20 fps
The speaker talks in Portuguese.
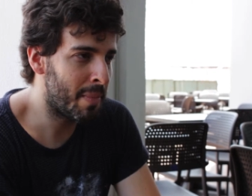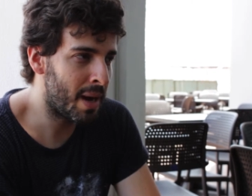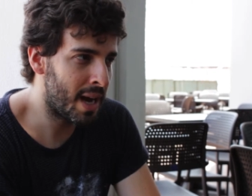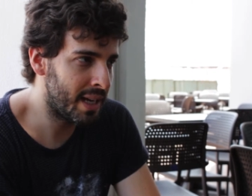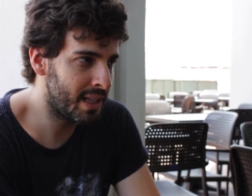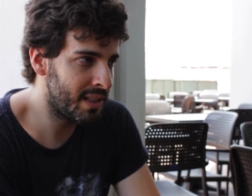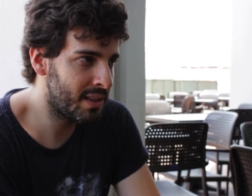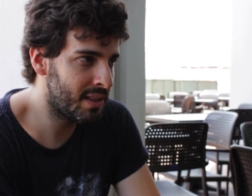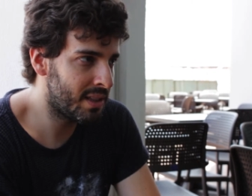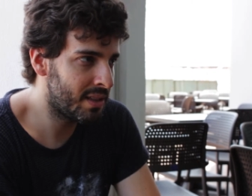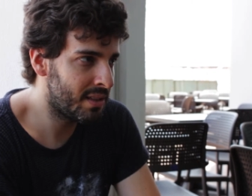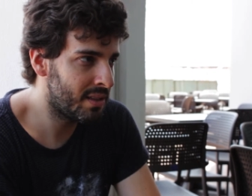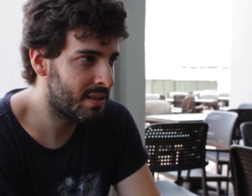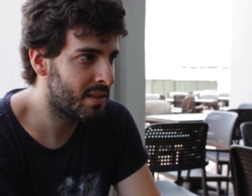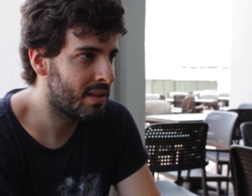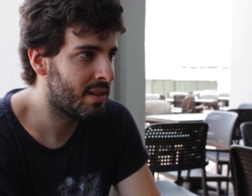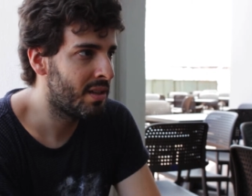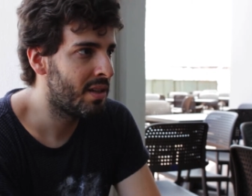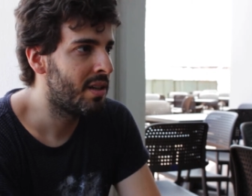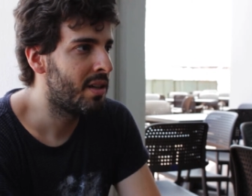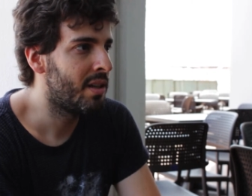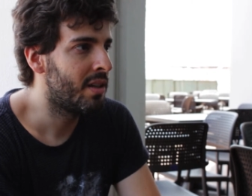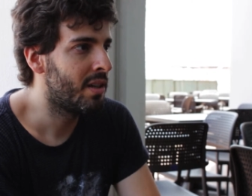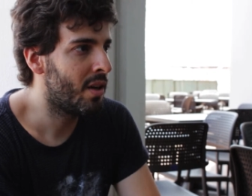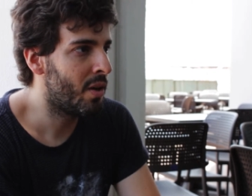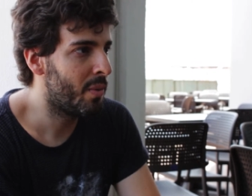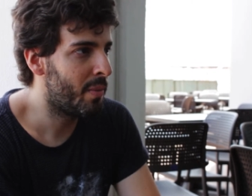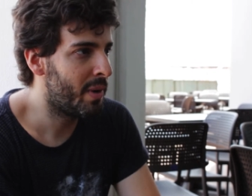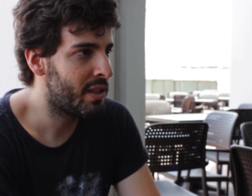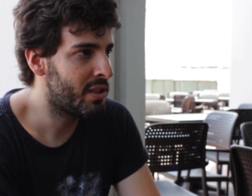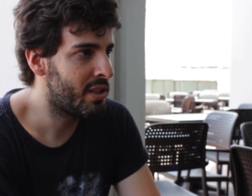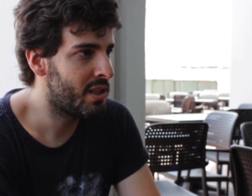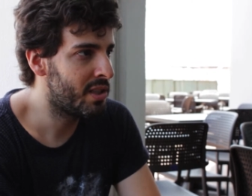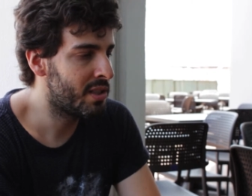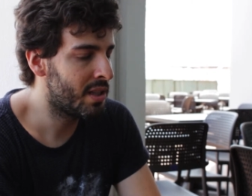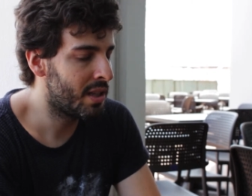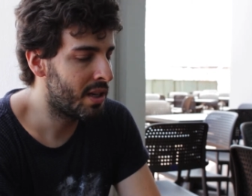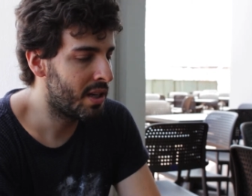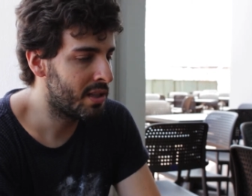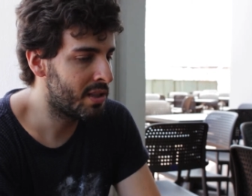Maita, que é uma
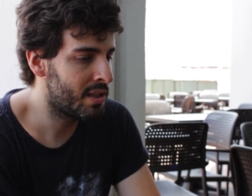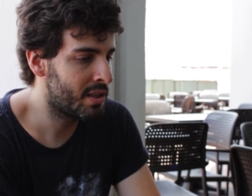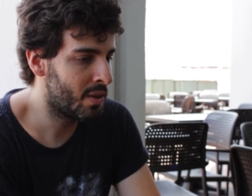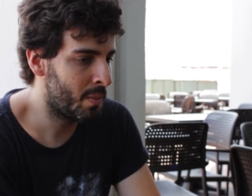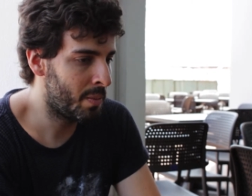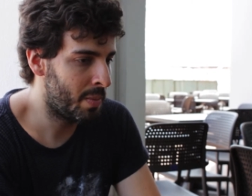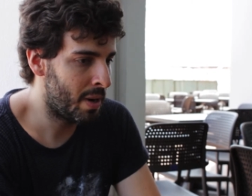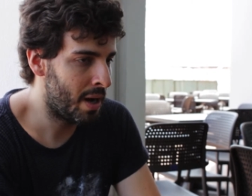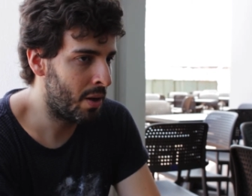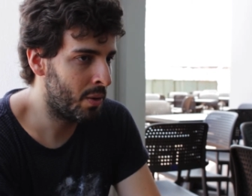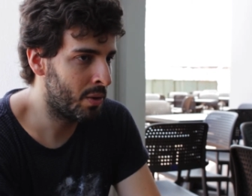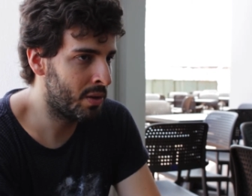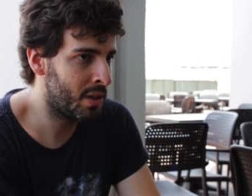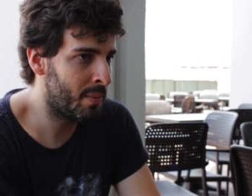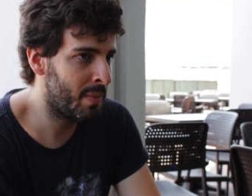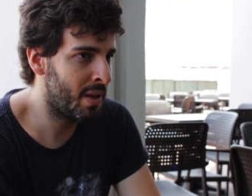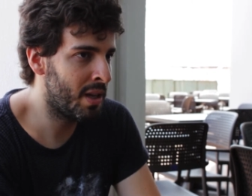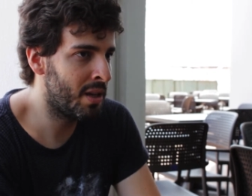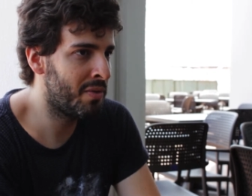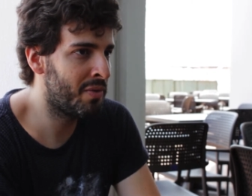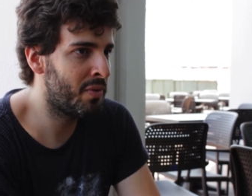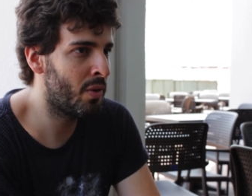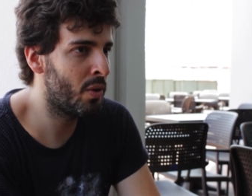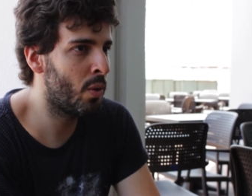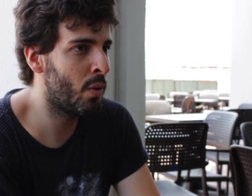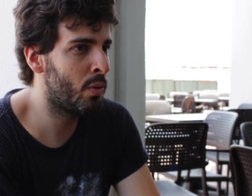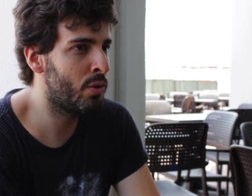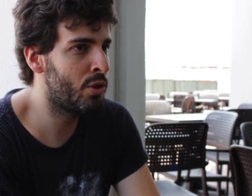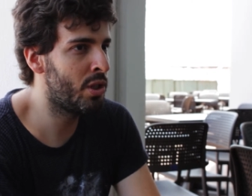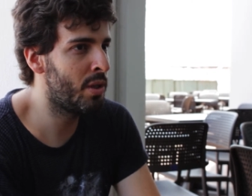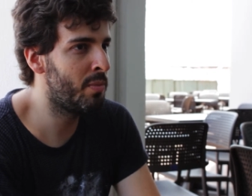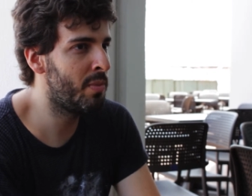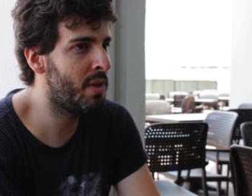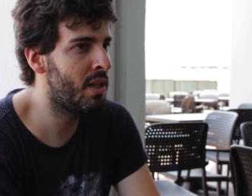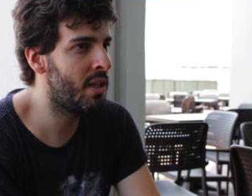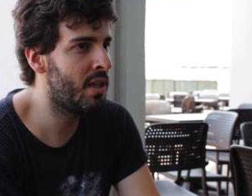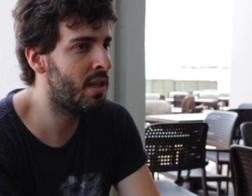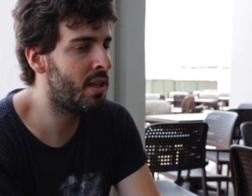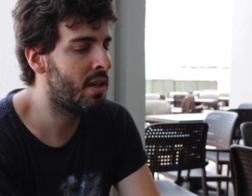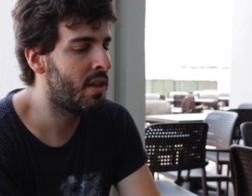artista lá de São Paulo também, que foi onde
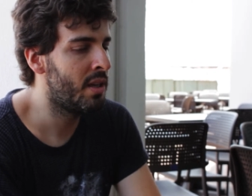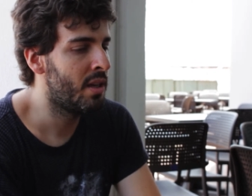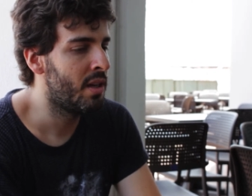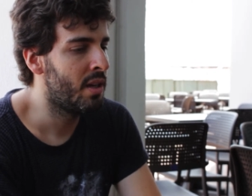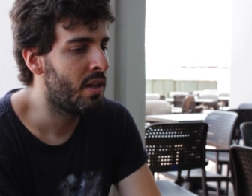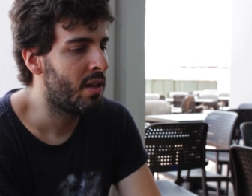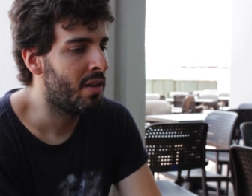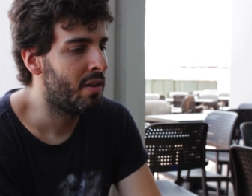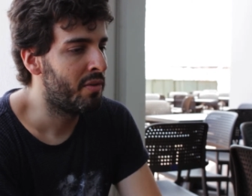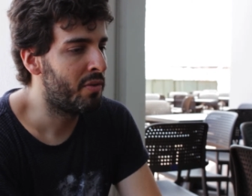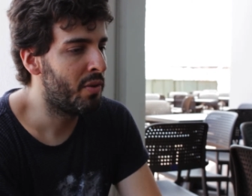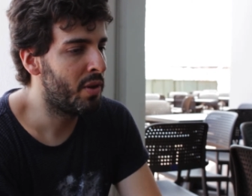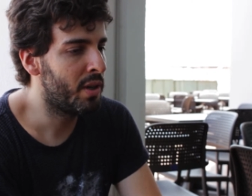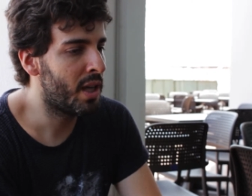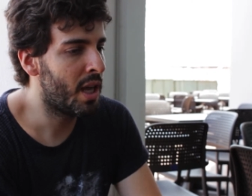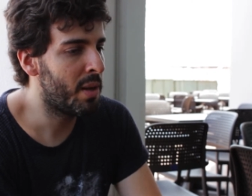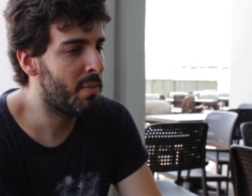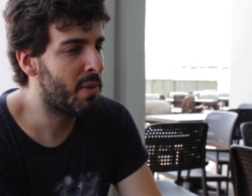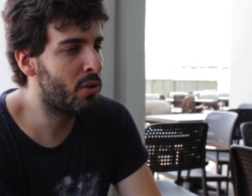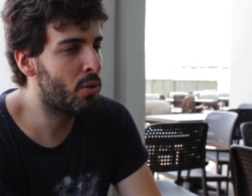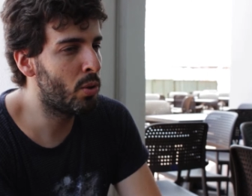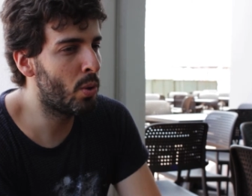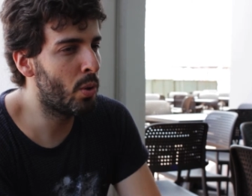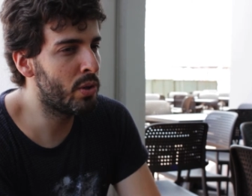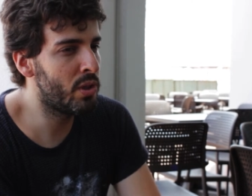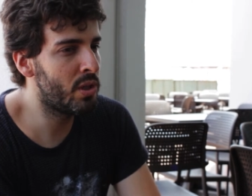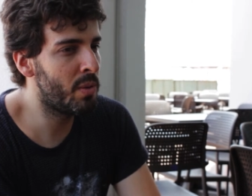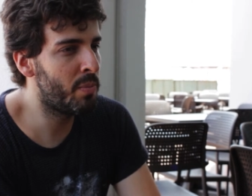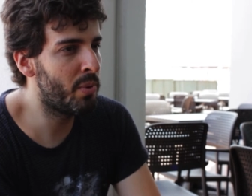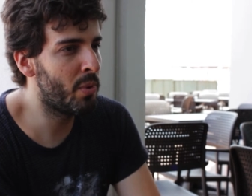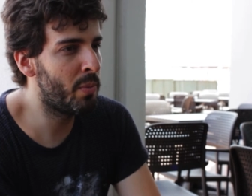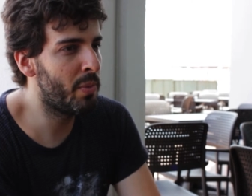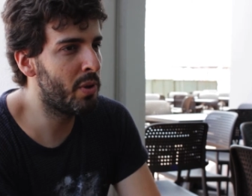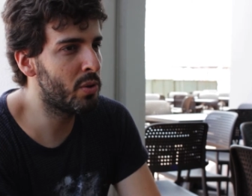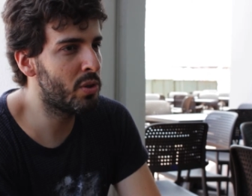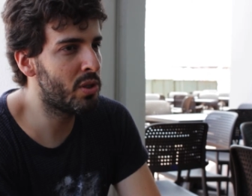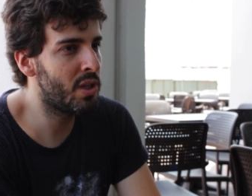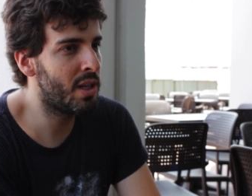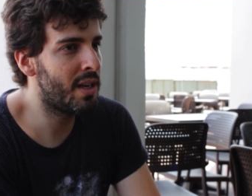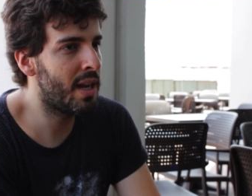me foi quem me trouxe para o
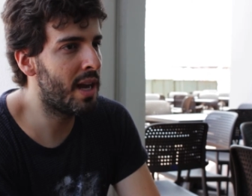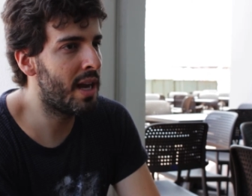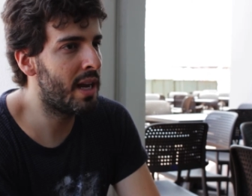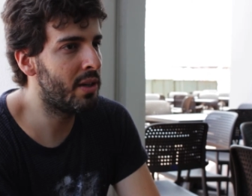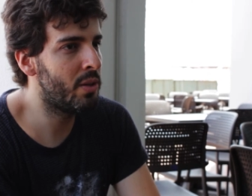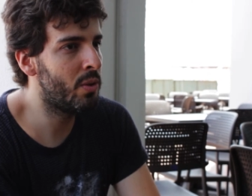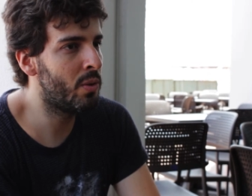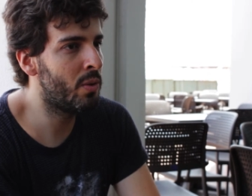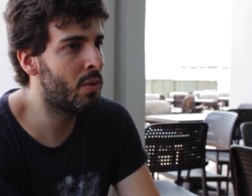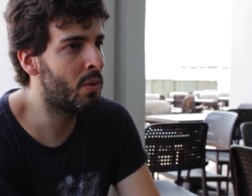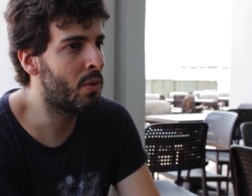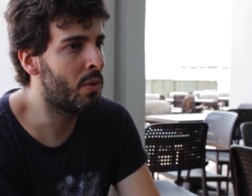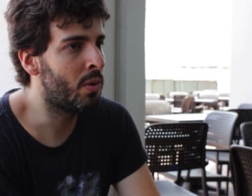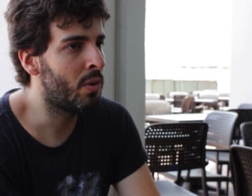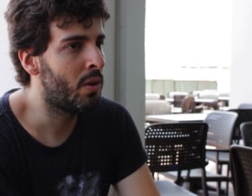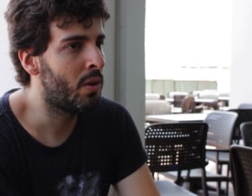meu cenário